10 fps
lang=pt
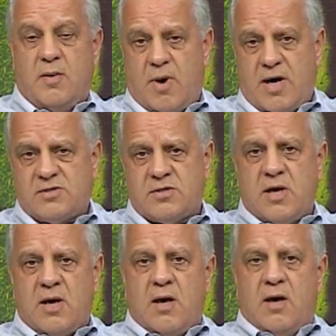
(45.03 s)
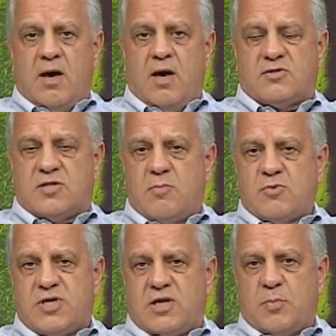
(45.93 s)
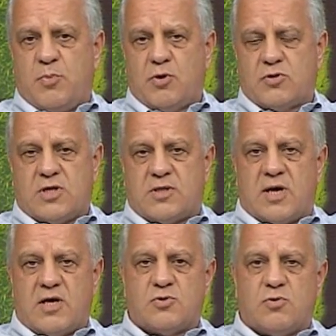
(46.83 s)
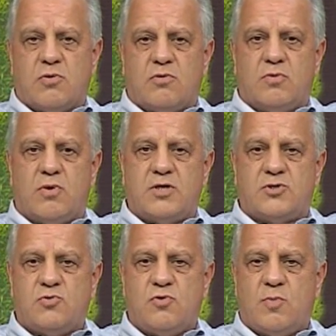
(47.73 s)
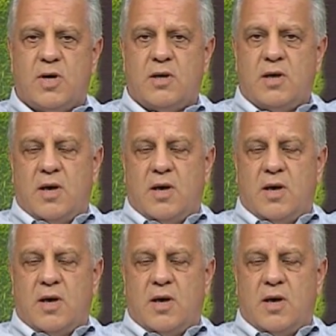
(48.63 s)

Mas é, estamos sete pontos atrás do, do Criciúma,